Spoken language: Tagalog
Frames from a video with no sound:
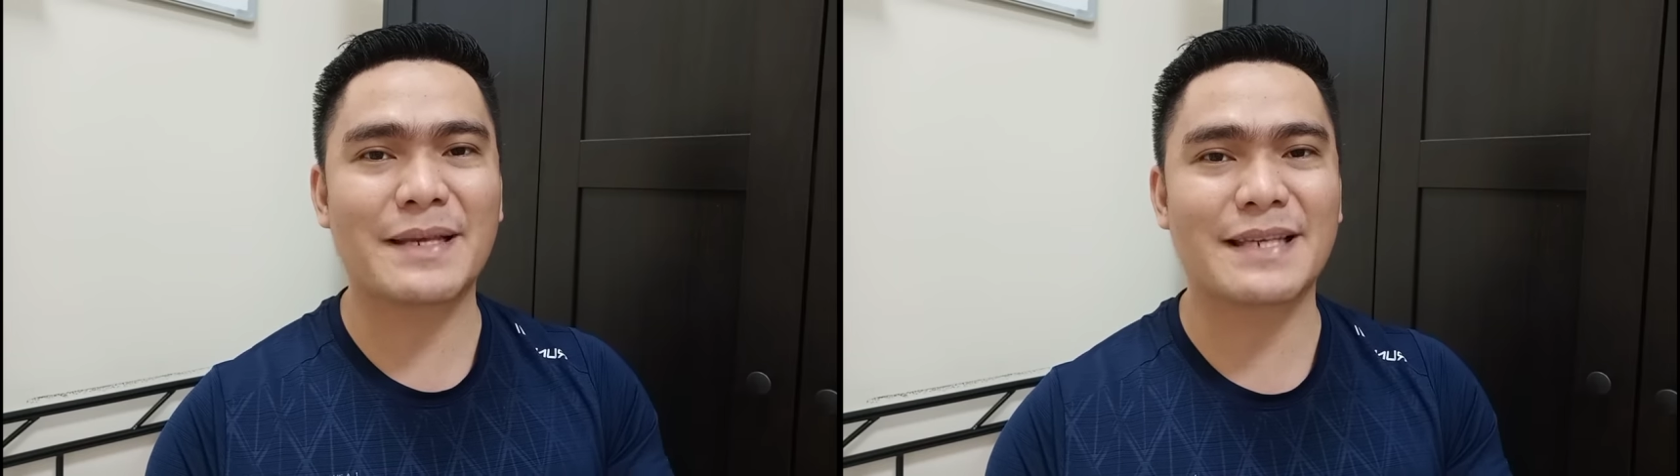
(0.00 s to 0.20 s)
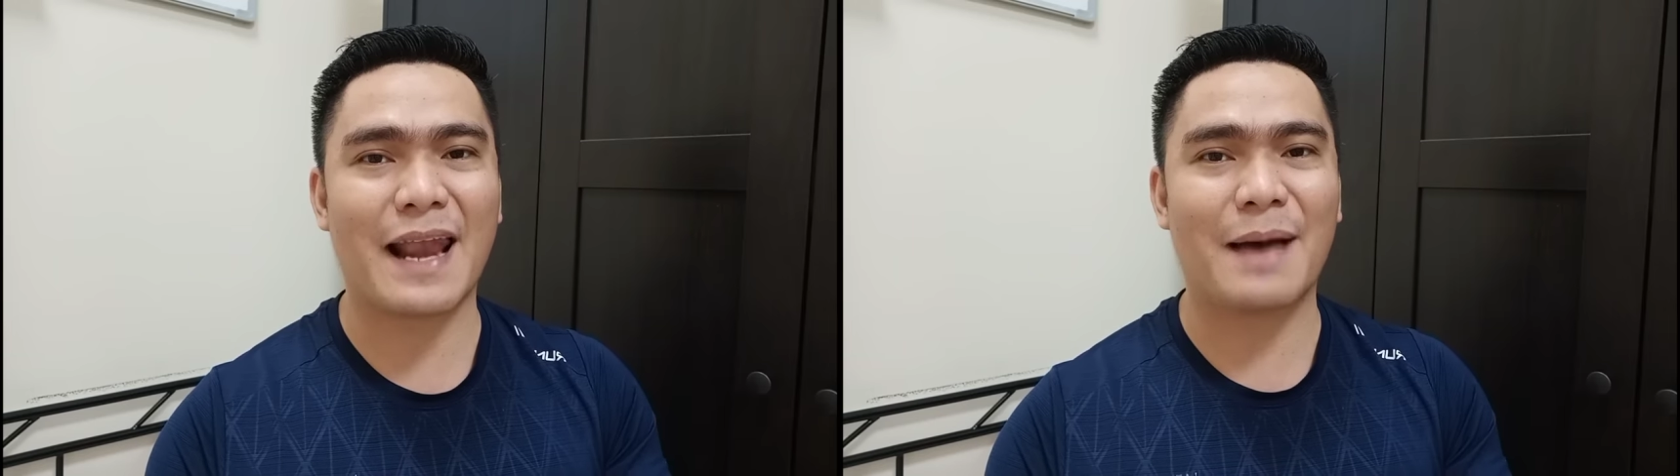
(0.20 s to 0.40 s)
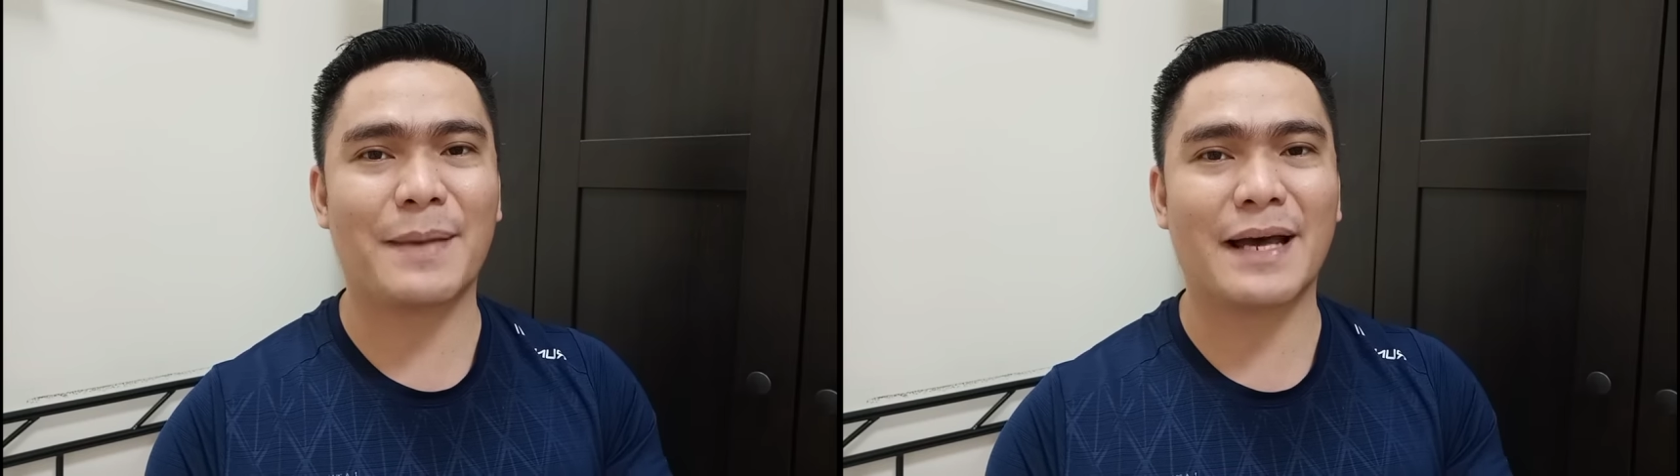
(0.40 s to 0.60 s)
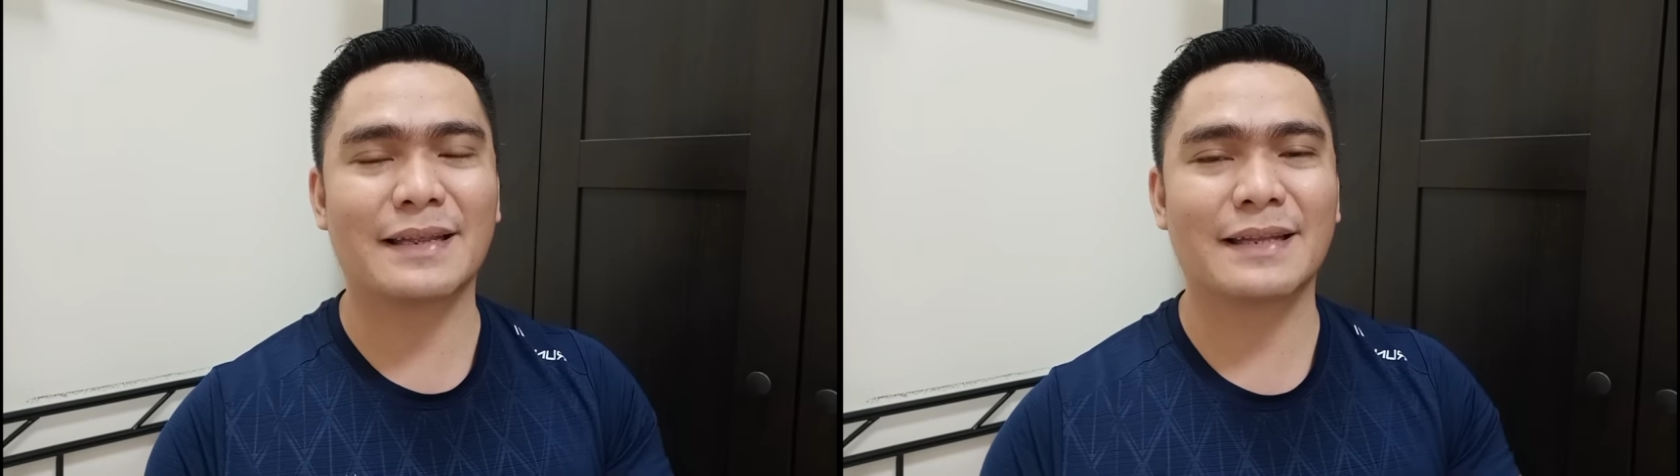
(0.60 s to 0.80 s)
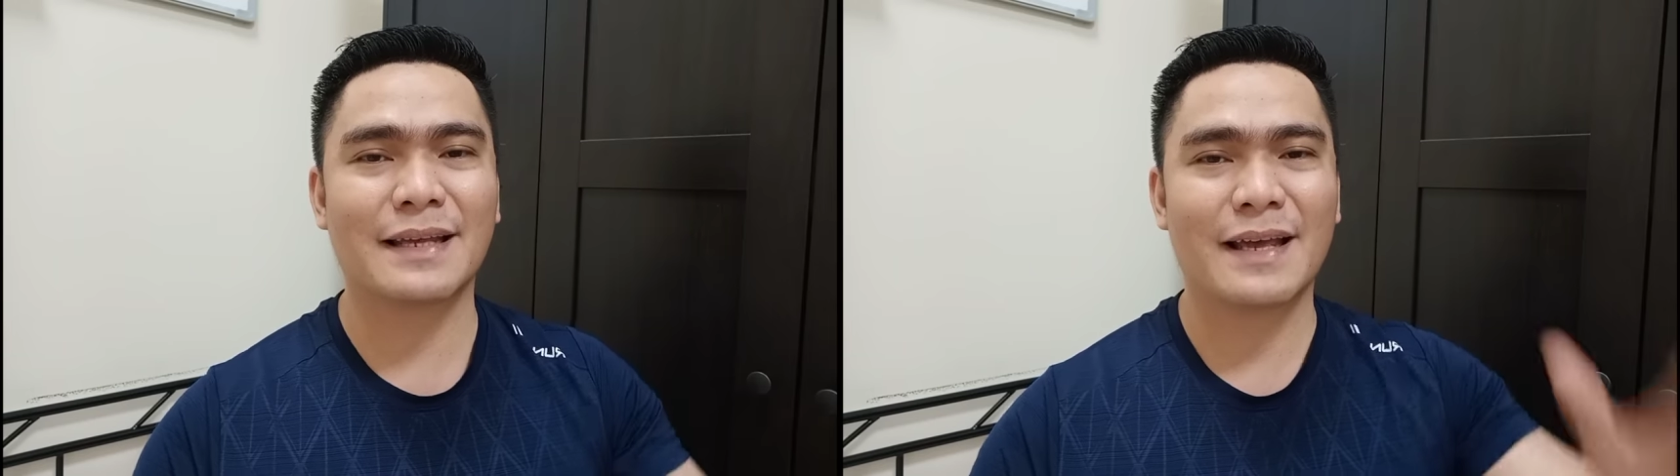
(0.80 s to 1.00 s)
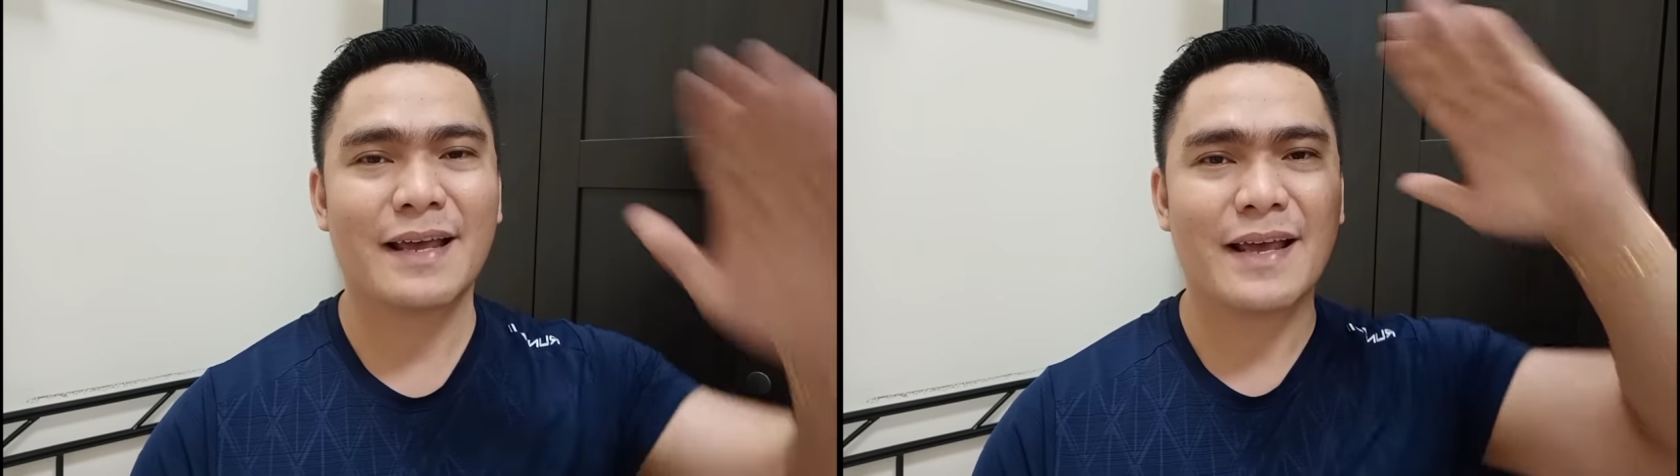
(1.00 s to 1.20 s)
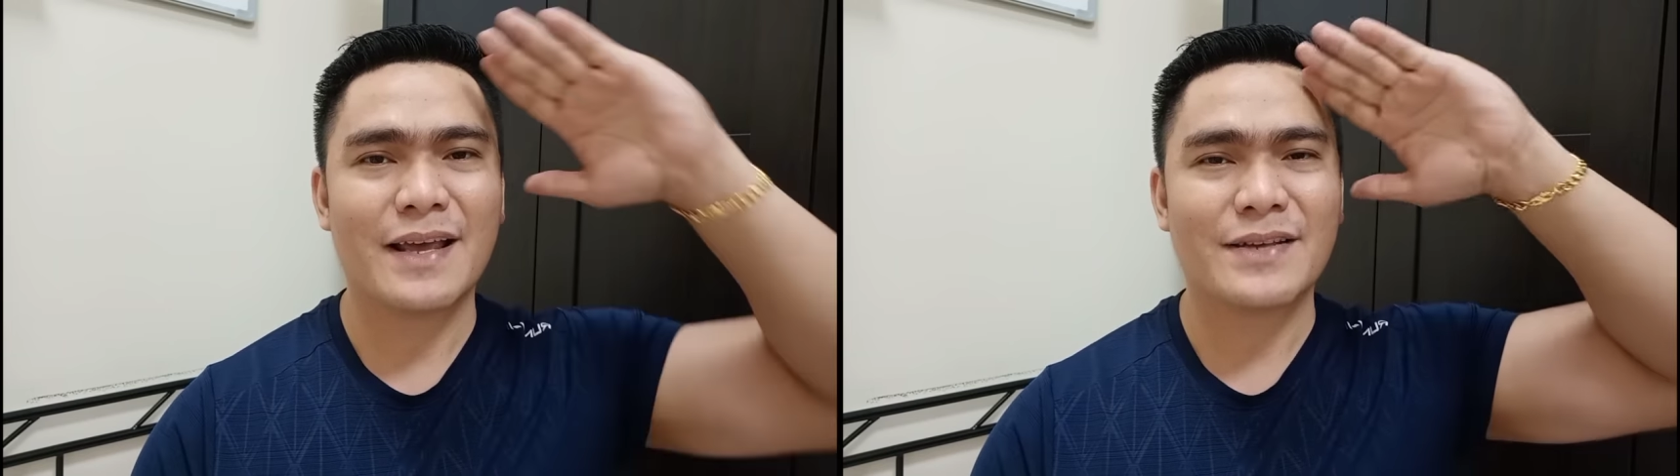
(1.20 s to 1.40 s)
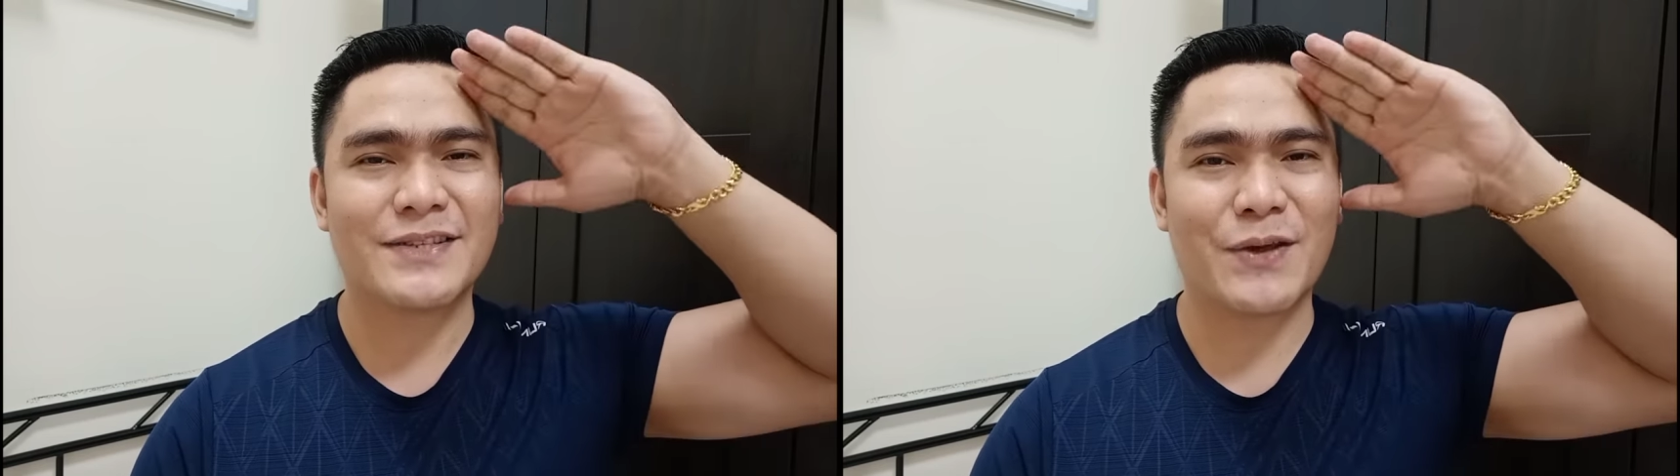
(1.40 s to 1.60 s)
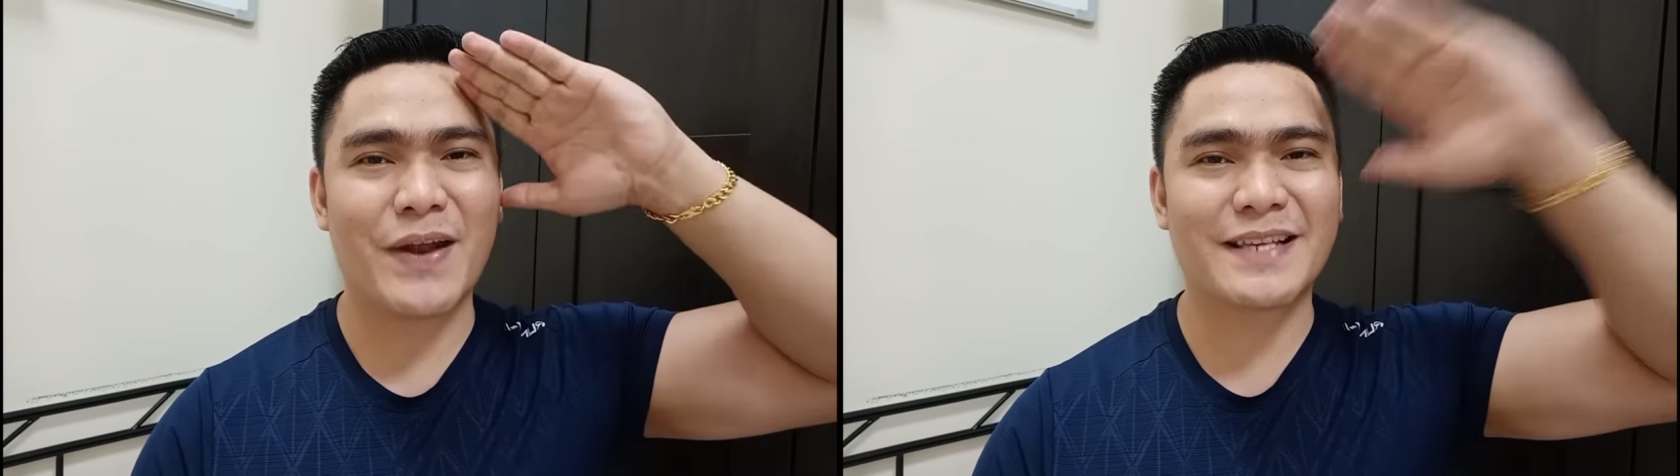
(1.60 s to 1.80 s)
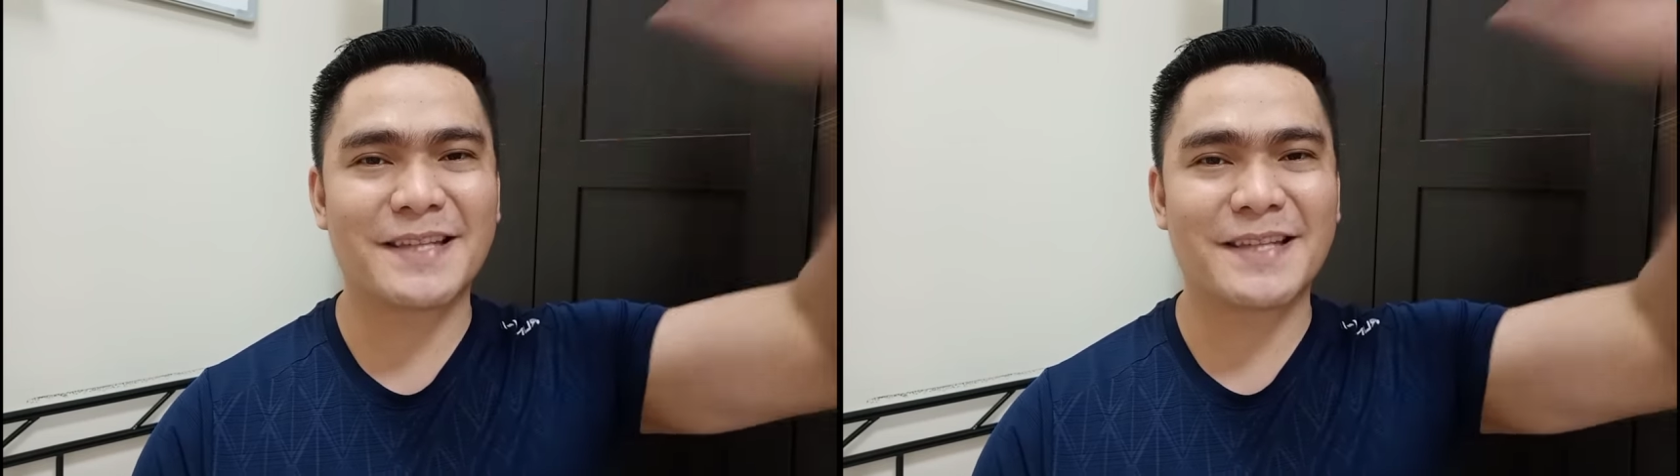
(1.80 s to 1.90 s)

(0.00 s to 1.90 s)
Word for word: salamat. See you next